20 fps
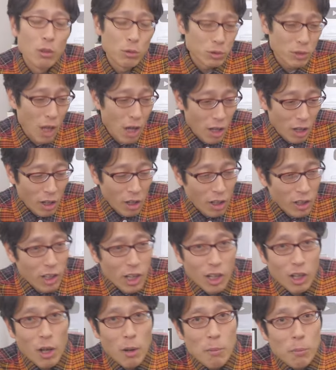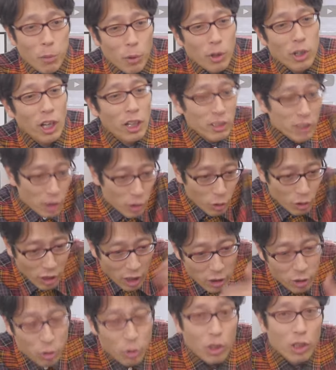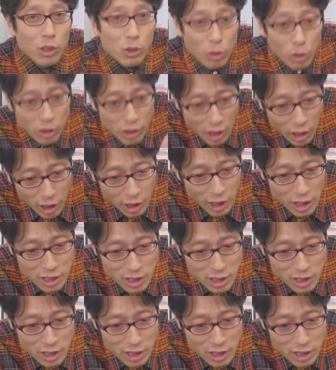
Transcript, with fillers: 普段からね憲法違反だとかなんとか言っときながら、